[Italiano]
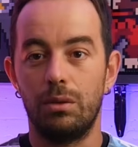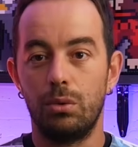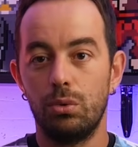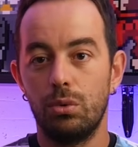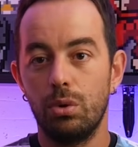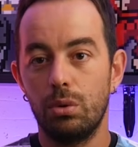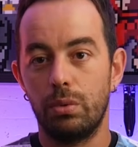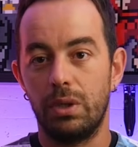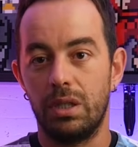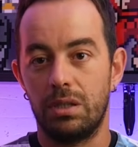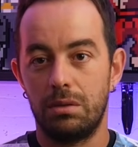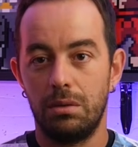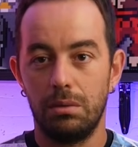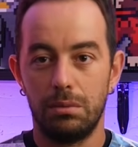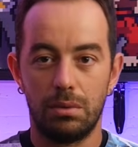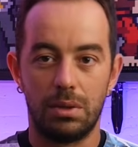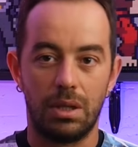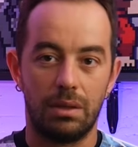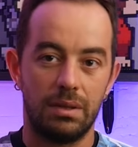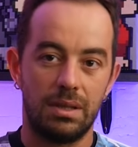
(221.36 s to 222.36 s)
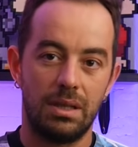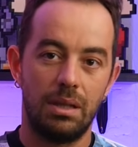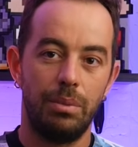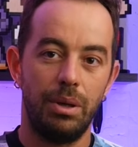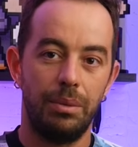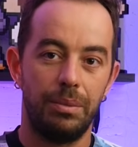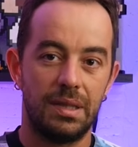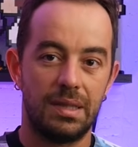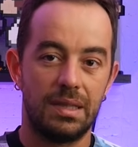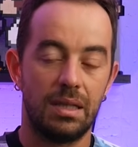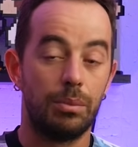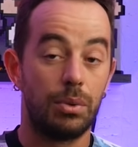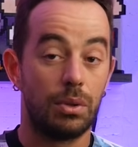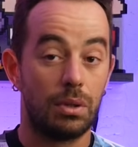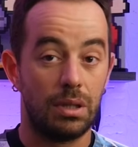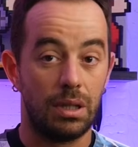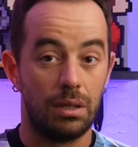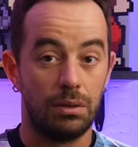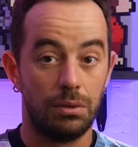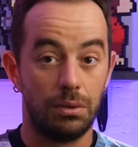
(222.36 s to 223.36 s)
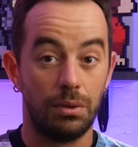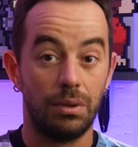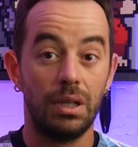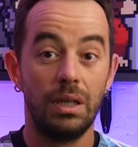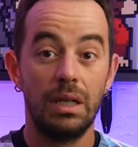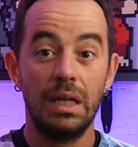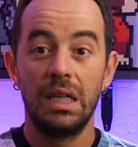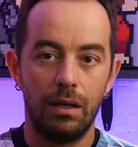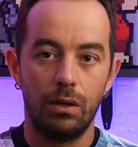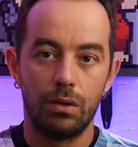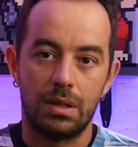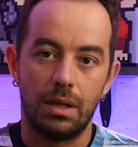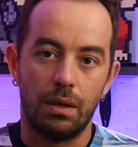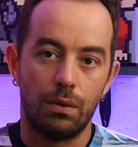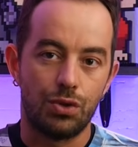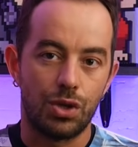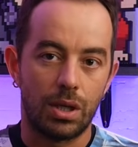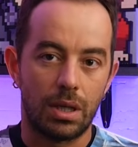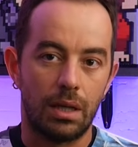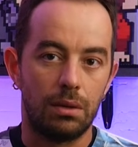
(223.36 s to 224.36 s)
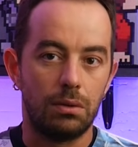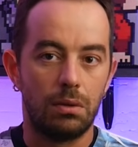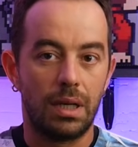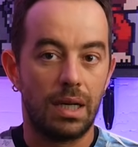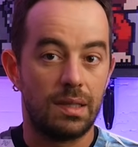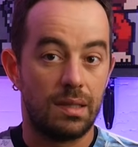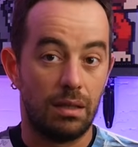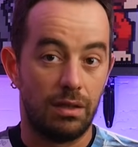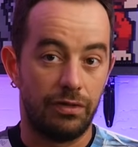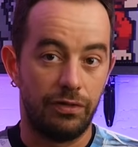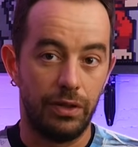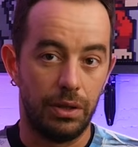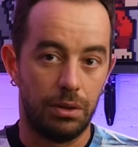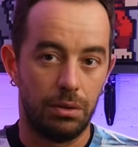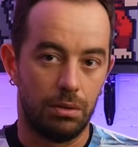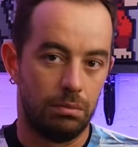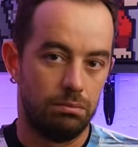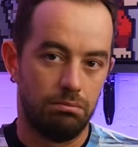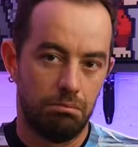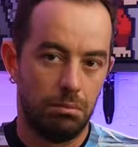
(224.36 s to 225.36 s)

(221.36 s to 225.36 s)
E tutto questo, tutta questa premessa porta a noi. Io stavo cercando casa in affitto,